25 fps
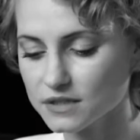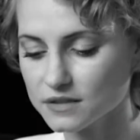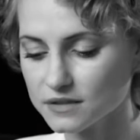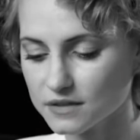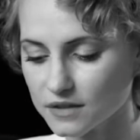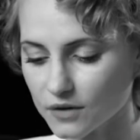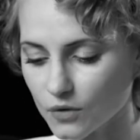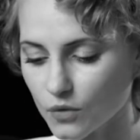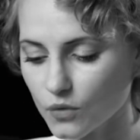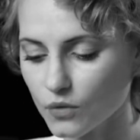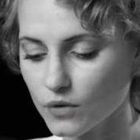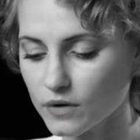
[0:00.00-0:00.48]
это
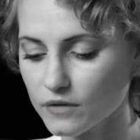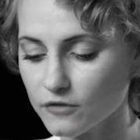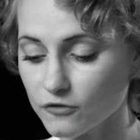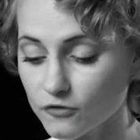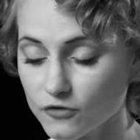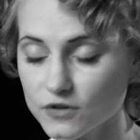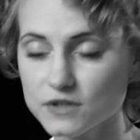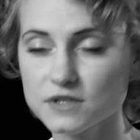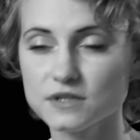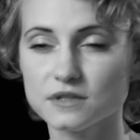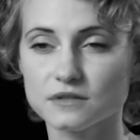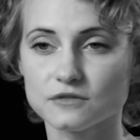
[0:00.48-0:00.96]
такой
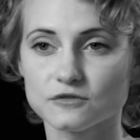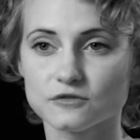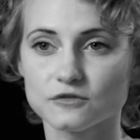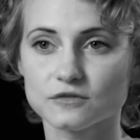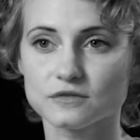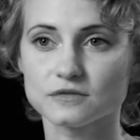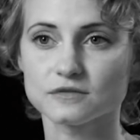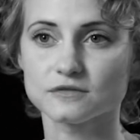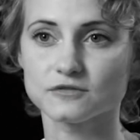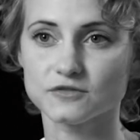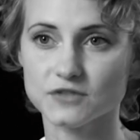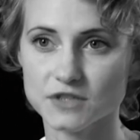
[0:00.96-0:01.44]

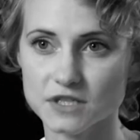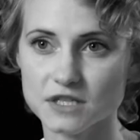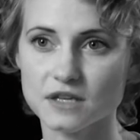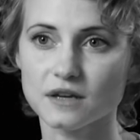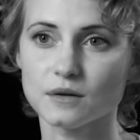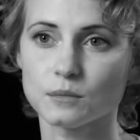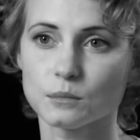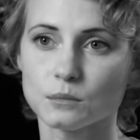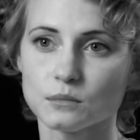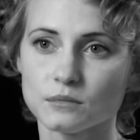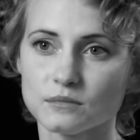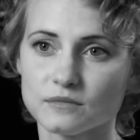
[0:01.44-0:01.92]
вызов
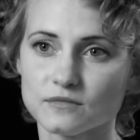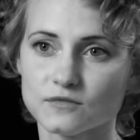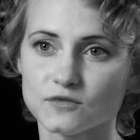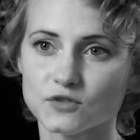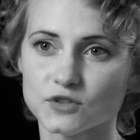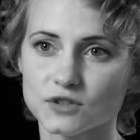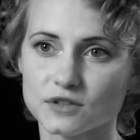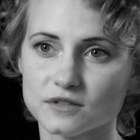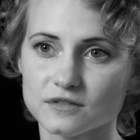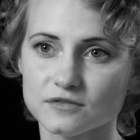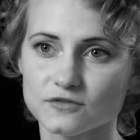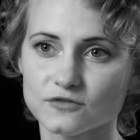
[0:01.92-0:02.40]
всем
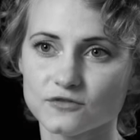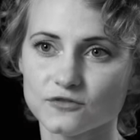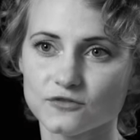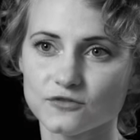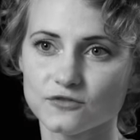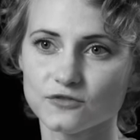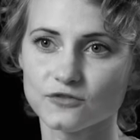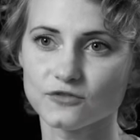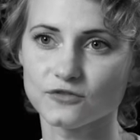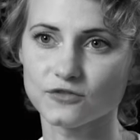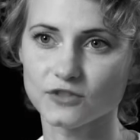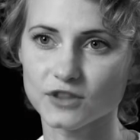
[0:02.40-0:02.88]
вот
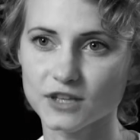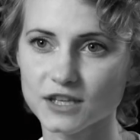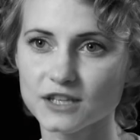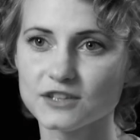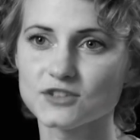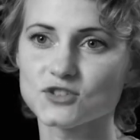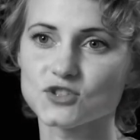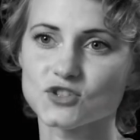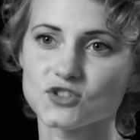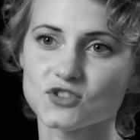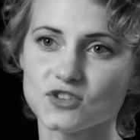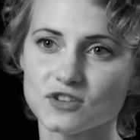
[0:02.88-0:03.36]
в
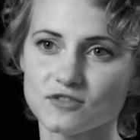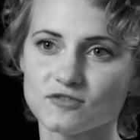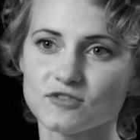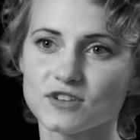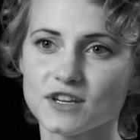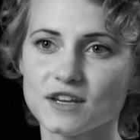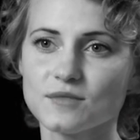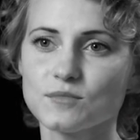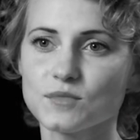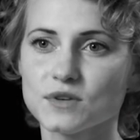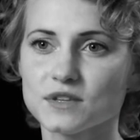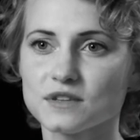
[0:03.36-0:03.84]
нынешнее
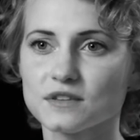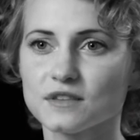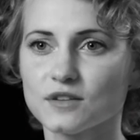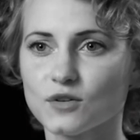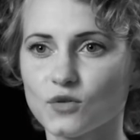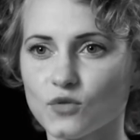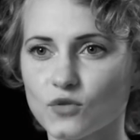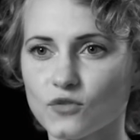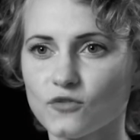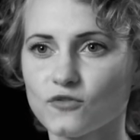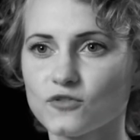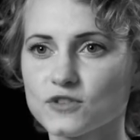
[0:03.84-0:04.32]
время это такой